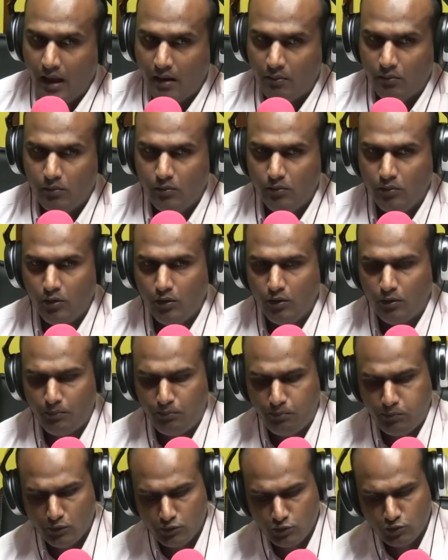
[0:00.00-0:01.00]
Je
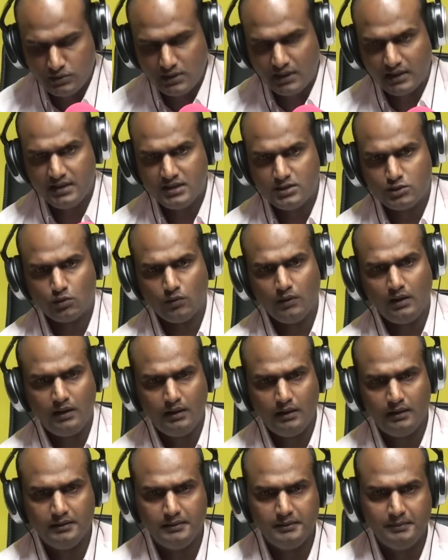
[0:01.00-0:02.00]
pose cette question
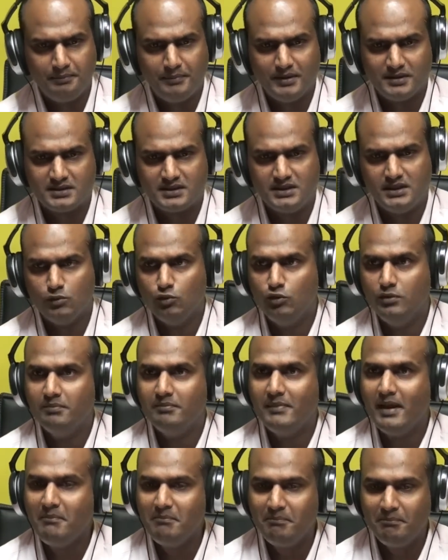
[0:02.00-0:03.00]
là euh, parce qu'on
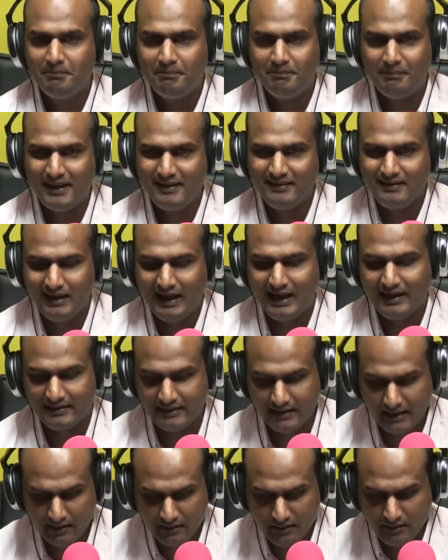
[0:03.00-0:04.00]
même pas
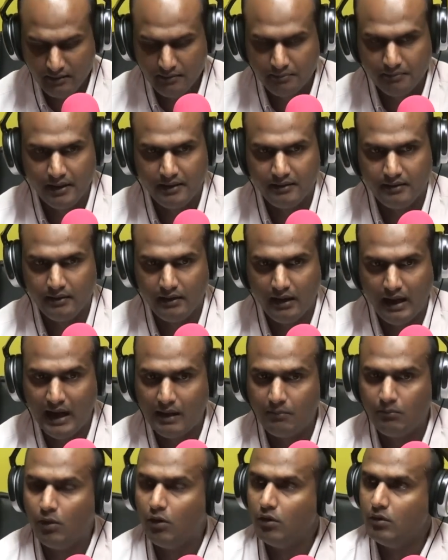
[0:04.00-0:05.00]
attendre ben
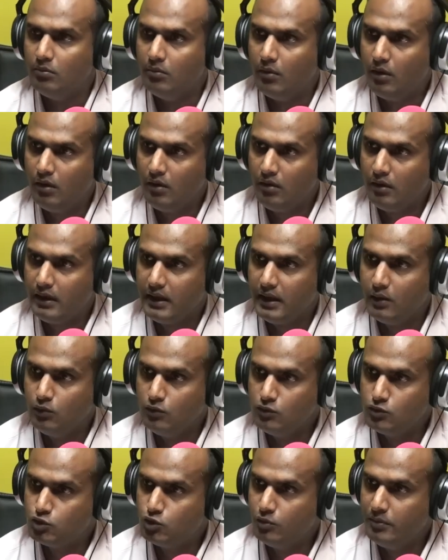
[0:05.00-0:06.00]
amendement et
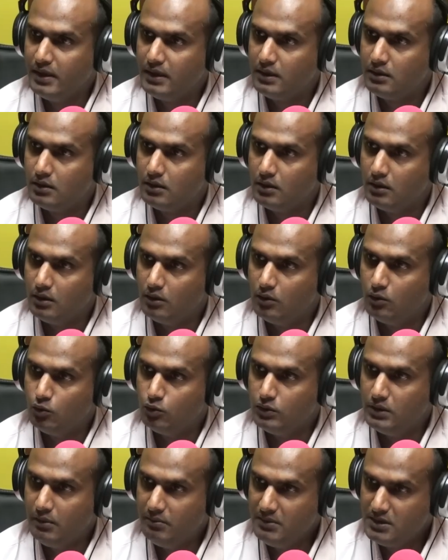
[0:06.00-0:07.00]
on soumet euh,
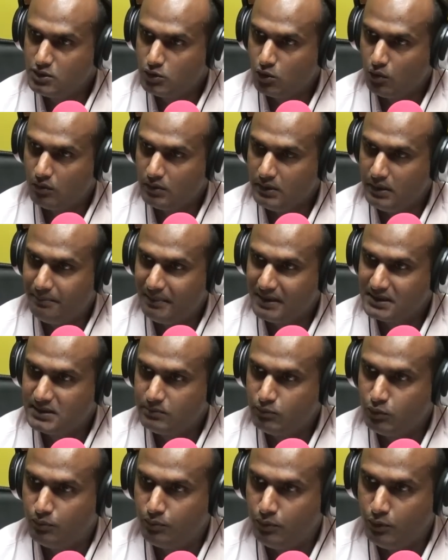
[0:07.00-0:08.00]
aux démissions. Les partis
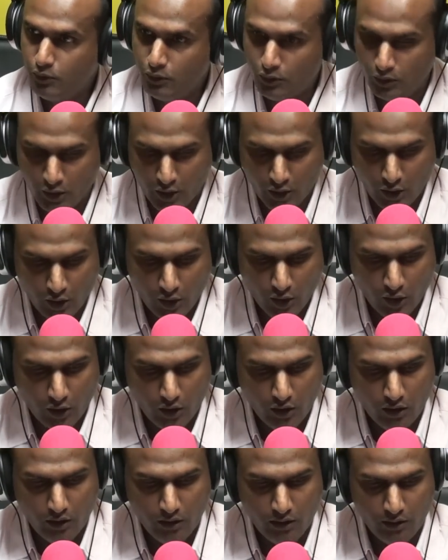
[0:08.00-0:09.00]
pour plus
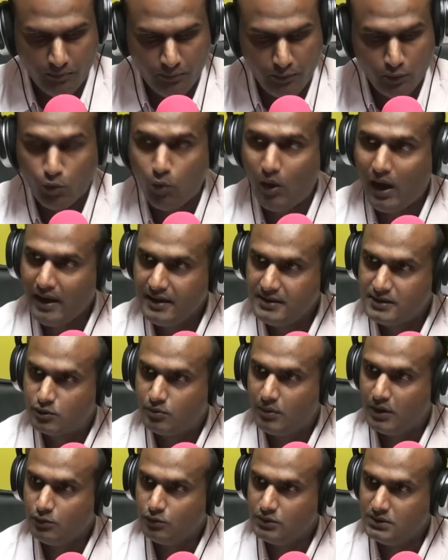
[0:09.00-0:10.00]
euh, plus wise
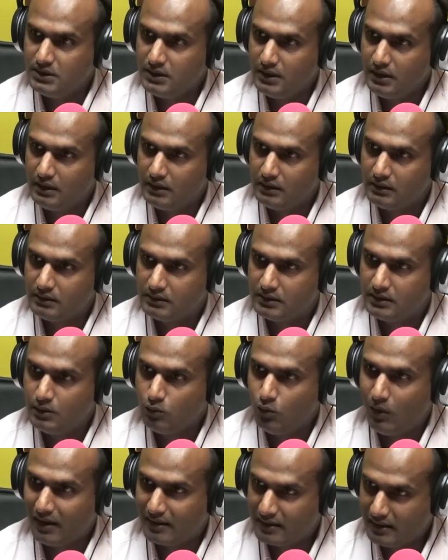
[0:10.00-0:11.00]
comment nous dire qui
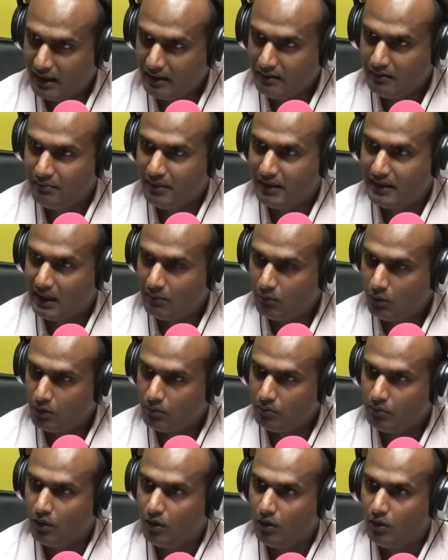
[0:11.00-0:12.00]
attend ben
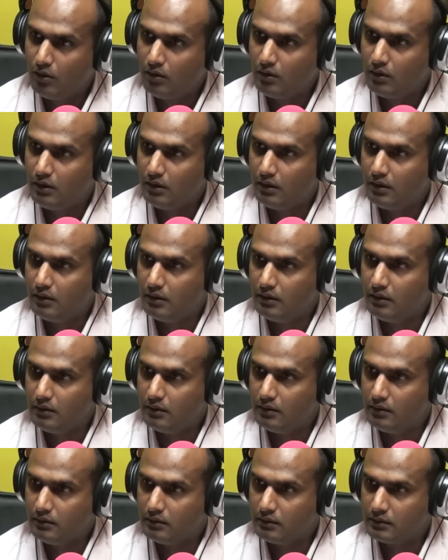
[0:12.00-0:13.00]
amendement euh,
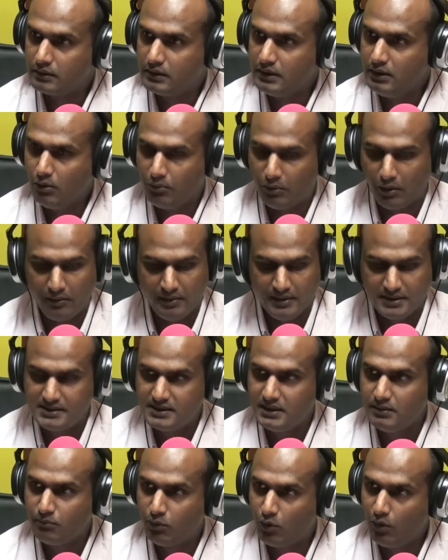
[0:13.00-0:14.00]
que le premier
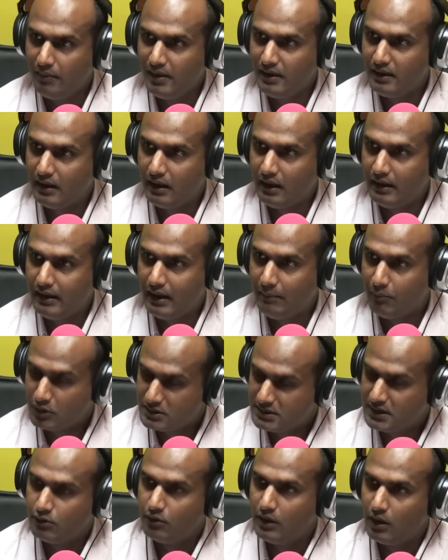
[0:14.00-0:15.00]
ministre nous promet et à
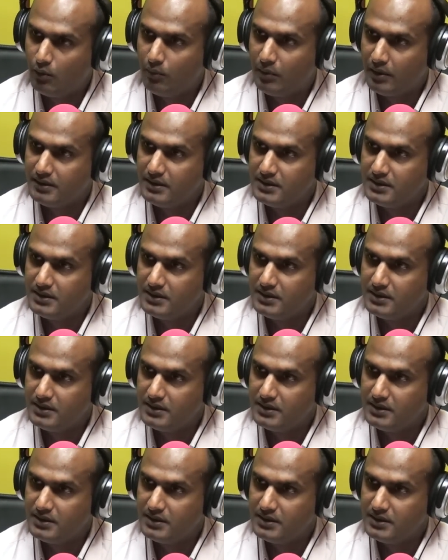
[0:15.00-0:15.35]
partir de là on prend une